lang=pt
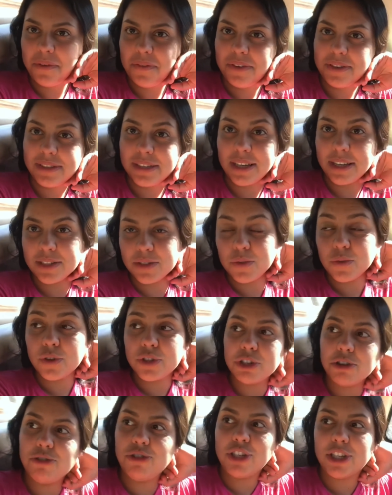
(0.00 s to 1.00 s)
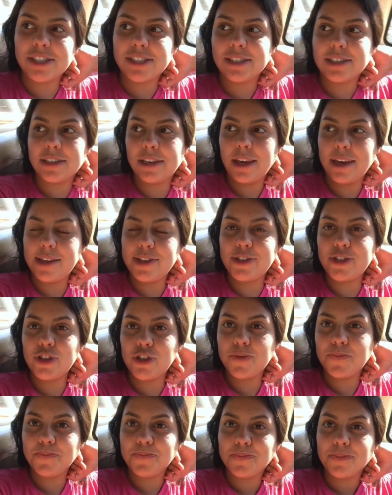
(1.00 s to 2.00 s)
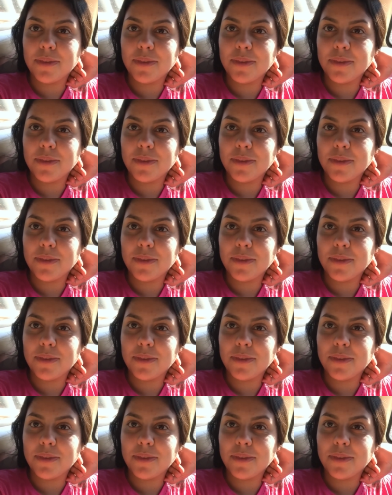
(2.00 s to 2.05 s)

vocês que hoje é o dia seguinte